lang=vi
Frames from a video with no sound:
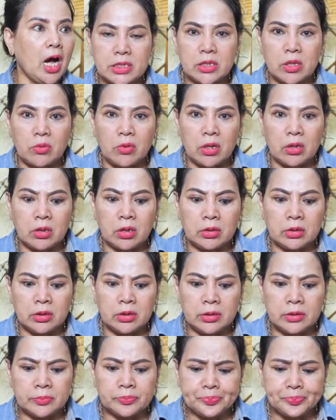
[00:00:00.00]
Sau đó có
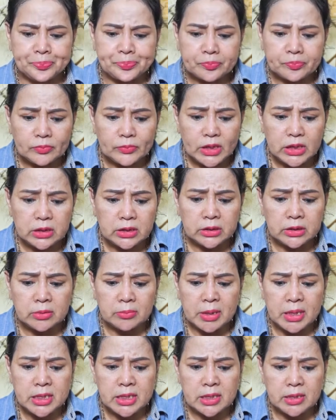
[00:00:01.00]

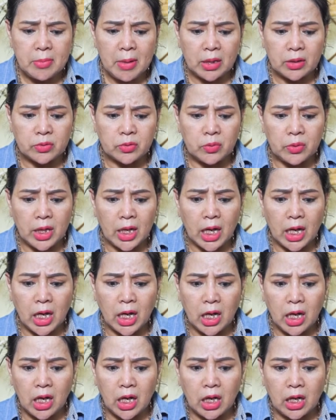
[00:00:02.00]
những bác sĩ bảo tôi
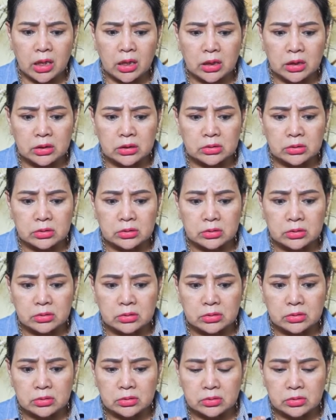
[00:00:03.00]
là uh,
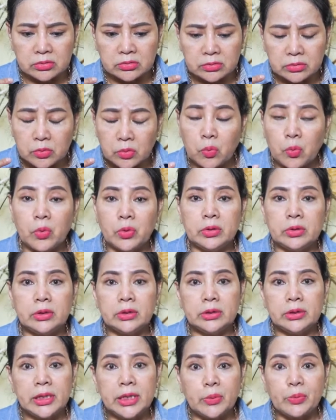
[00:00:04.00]
uống
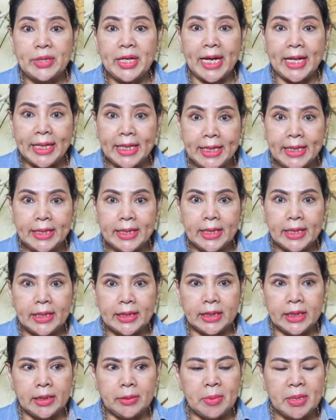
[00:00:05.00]
liều nhạy đi
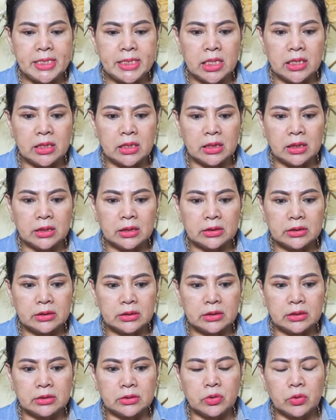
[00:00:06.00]
thì bây giờ
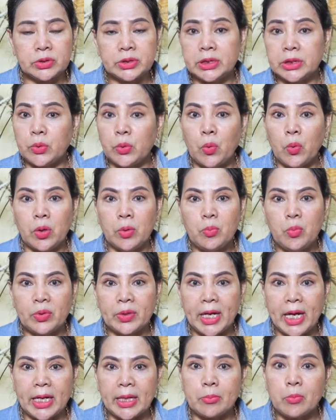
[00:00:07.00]
ờ, tôi chỉ uống
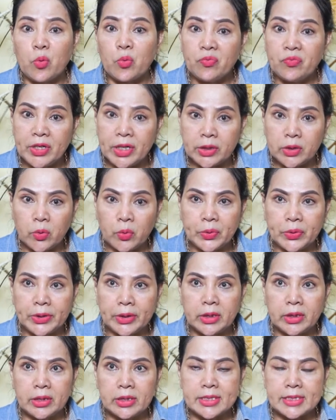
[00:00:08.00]
một ngày 4 viên thôi,
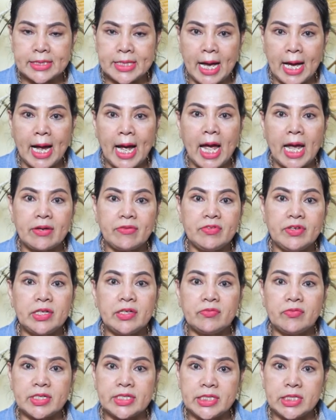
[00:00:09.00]
sáng 2
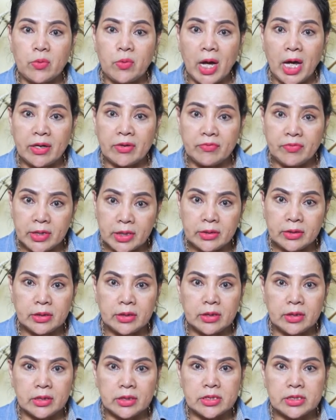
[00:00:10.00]
viên và chiều 2 viên
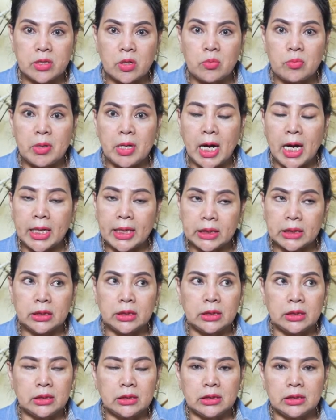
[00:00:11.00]
sau bữa ăn
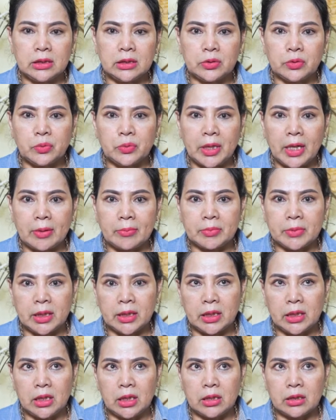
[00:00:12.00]
thì tôi cảm
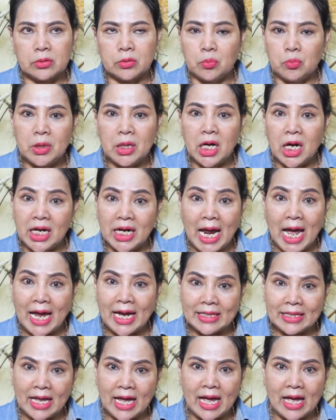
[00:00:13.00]
thấy là đúng là gần
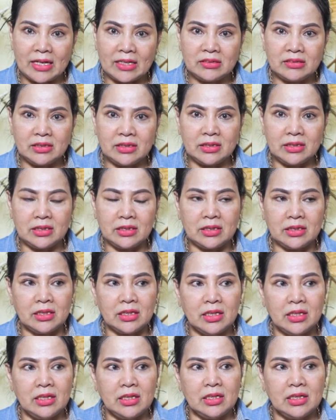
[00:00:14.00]
2 tháng thì
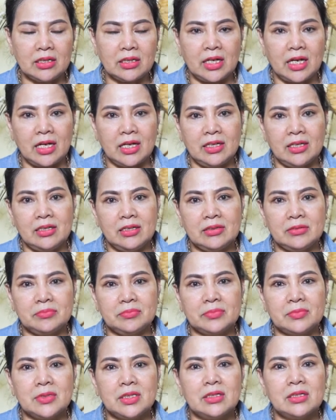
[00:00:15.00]
cái,
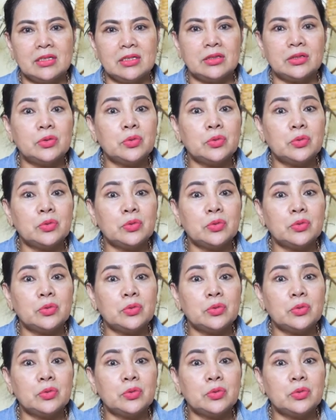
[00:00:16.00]
cái